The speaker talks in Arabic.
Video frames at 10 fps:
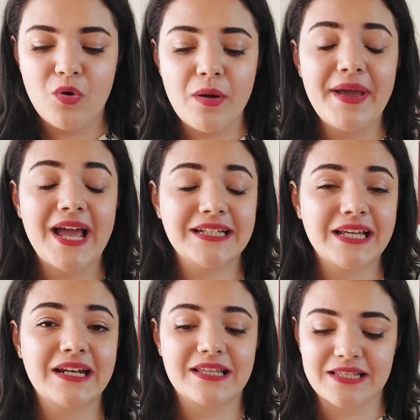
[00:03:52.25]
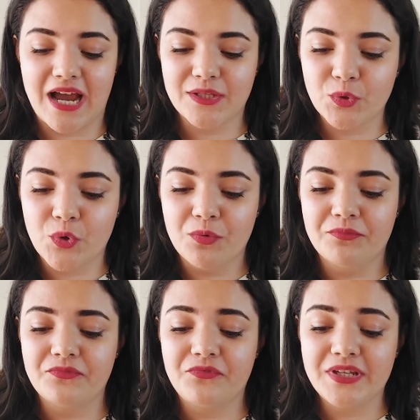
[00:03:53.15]
وما أن يأنس
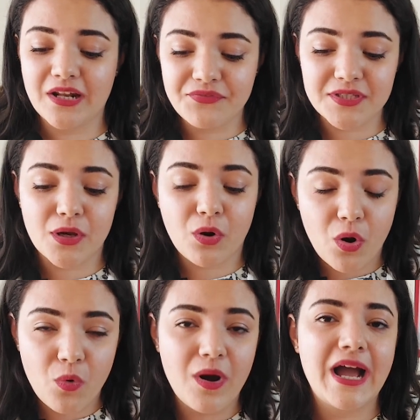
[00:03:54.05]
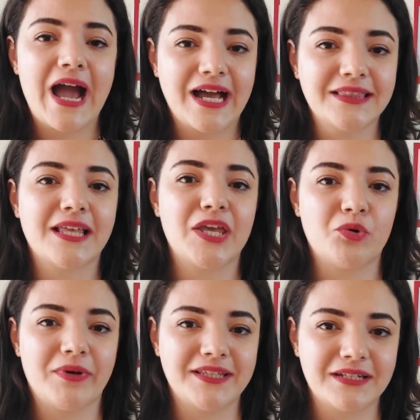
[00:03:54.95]
أحدكم في نفسه قوة حتى
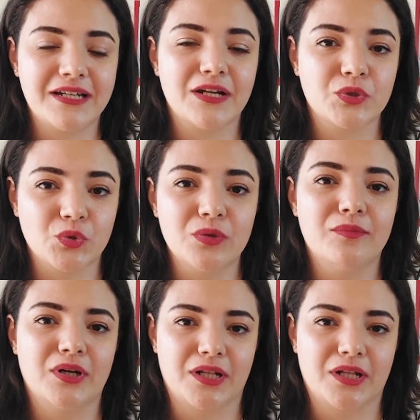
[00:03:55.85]
يبادر إلى الظلم